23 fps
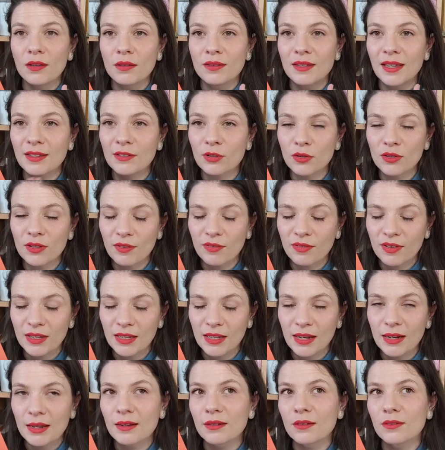d'être en
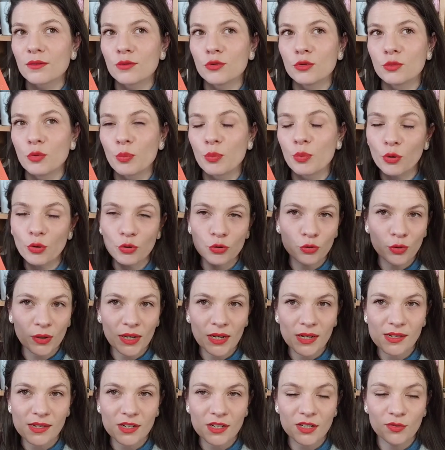avril, de me procurer
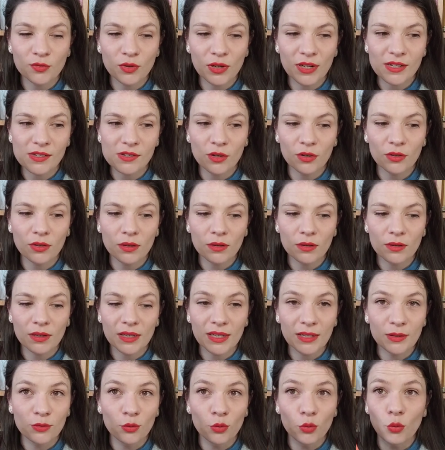les archives de l'Exode
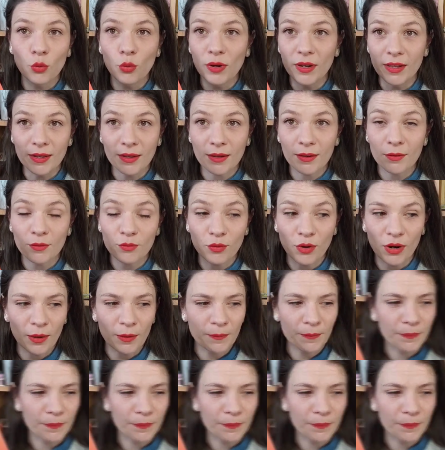et de le lire. Voilà